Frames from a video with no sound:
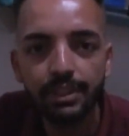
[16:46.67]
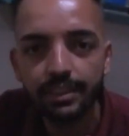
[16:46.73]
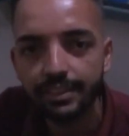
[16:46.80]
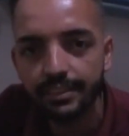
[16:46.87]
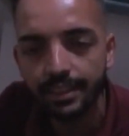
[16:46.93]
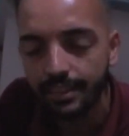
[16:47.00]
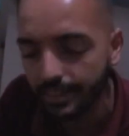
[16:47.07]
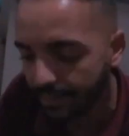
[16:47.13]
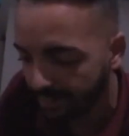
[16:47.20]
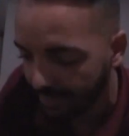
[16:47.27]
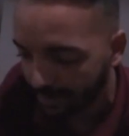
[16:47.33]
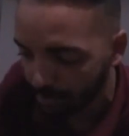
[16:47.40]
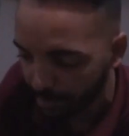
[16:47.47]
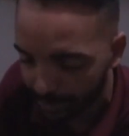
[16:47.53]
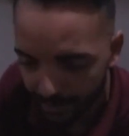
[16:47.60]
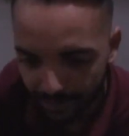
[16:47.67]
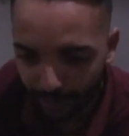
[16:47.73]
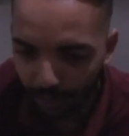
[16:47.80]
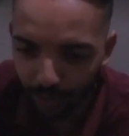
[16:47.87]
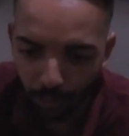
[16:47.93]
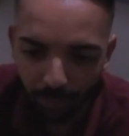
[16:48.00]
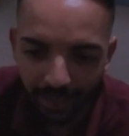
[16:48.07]
do minha traseirinha. aqui, do minha
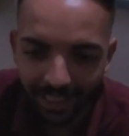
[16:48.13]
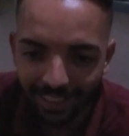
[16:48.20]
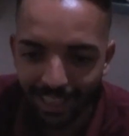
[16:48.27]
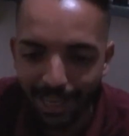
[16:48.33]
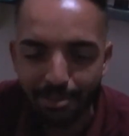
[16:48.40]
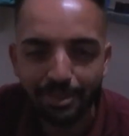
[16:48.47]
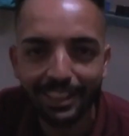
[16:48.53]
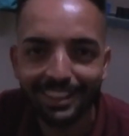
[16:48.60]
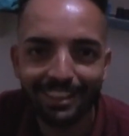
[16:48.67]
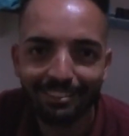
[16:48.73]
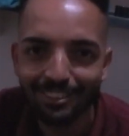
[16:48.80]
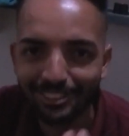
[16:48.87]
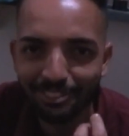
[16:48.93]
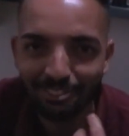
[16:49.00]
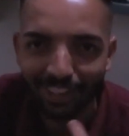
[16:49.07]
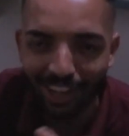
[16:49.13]
traseirinha, acho que eu peguei na época que tava os